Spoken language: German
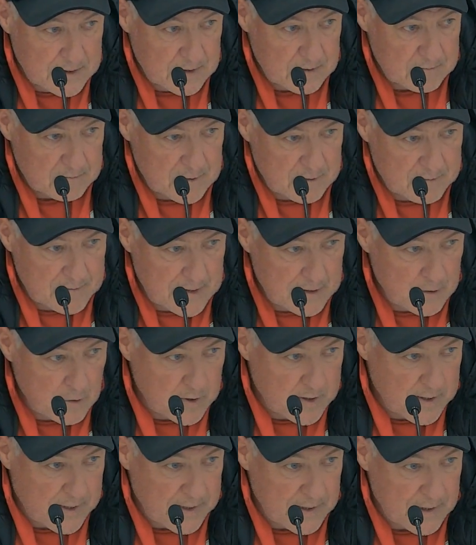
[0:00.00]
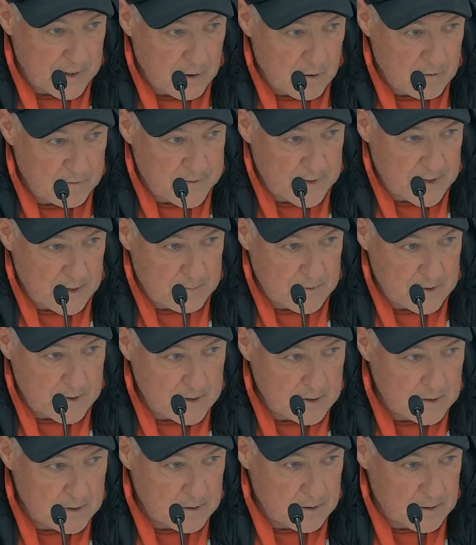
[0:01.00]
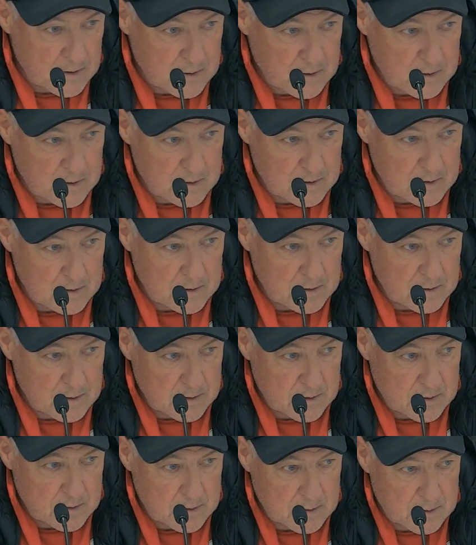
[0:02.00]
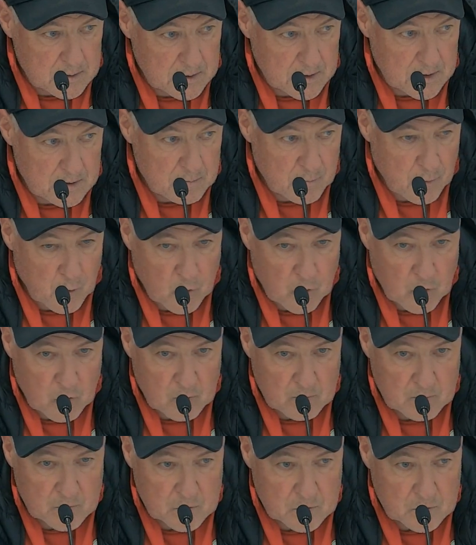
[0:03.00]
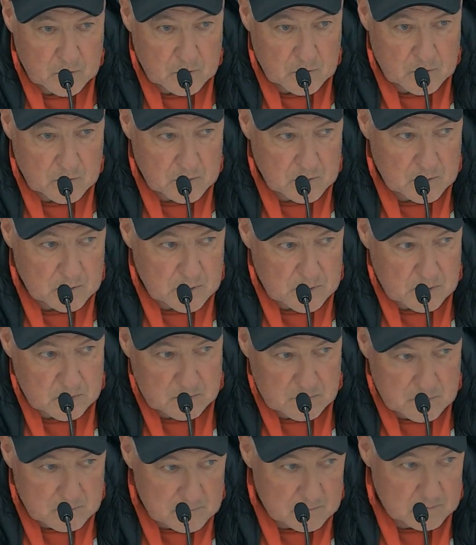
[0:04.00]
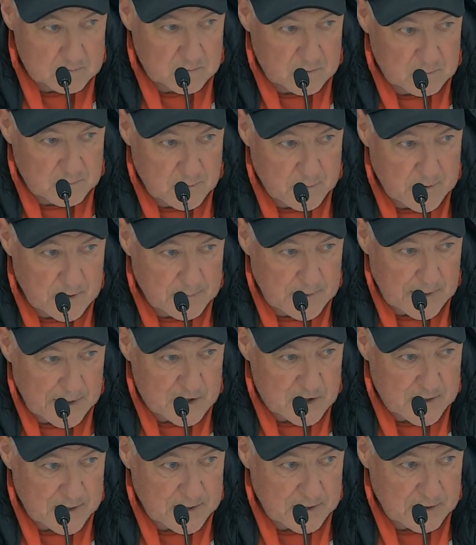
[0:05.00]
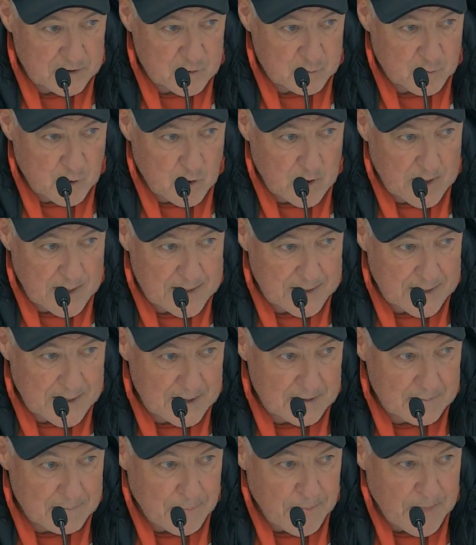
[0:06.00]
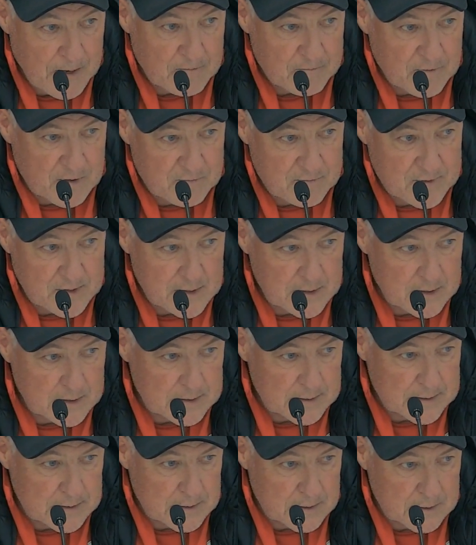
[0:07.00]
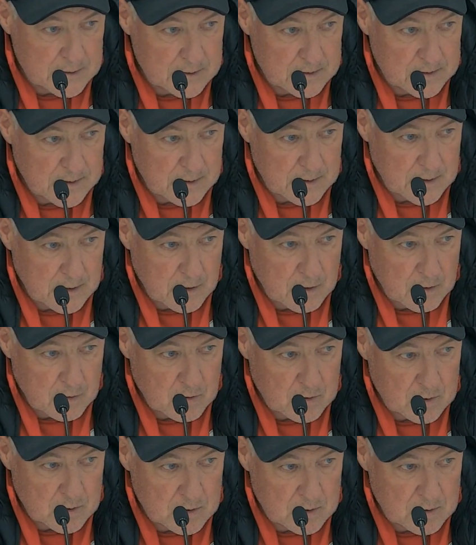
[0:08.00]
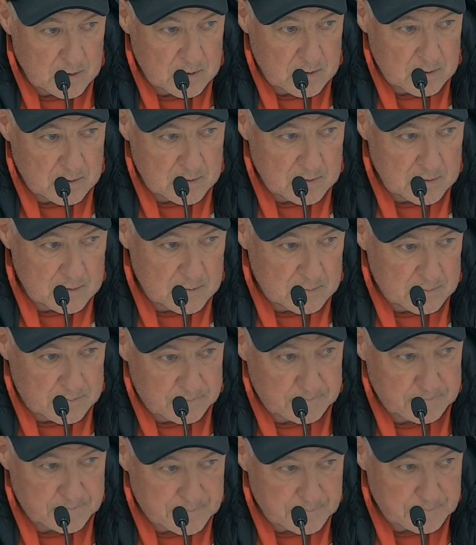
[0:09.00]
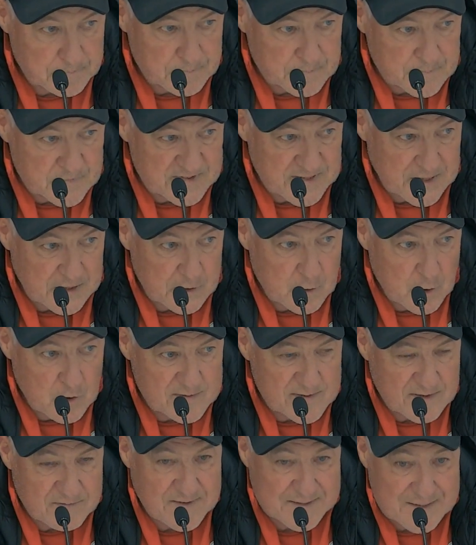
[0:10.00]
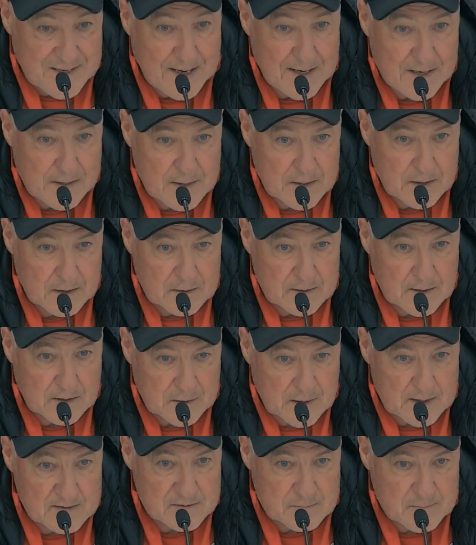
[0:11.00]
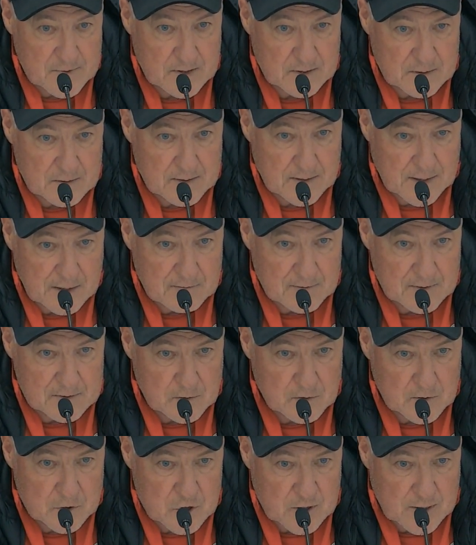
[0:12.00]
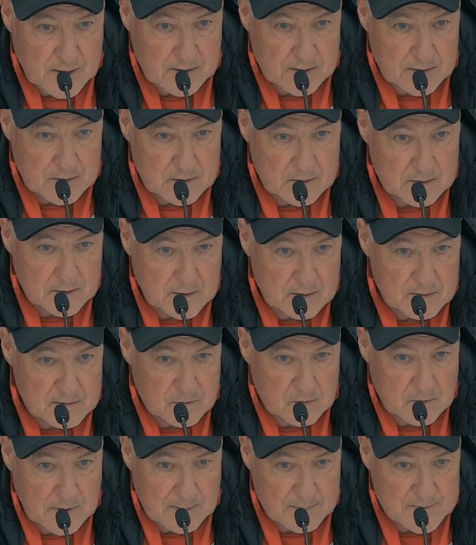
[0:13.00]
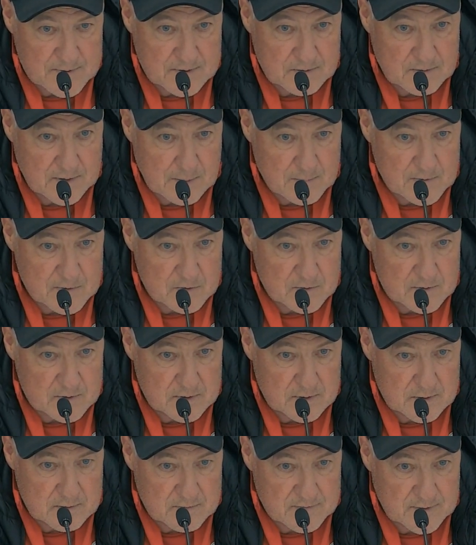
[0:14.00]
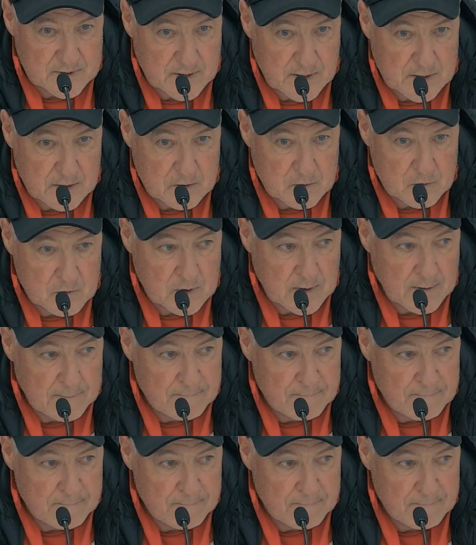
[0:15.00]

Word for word: wir werden einen neuen Anlauf nehmen in, äh, in Bochum und äh, wenn wir mit dem gleichen Engagement reingehen, wenn wir äh, dann auch äh, seriöser verteidigen, daran sind wir ja teilweise auch gescheitert, an so Lapsus, Lapsus-Verteidigung,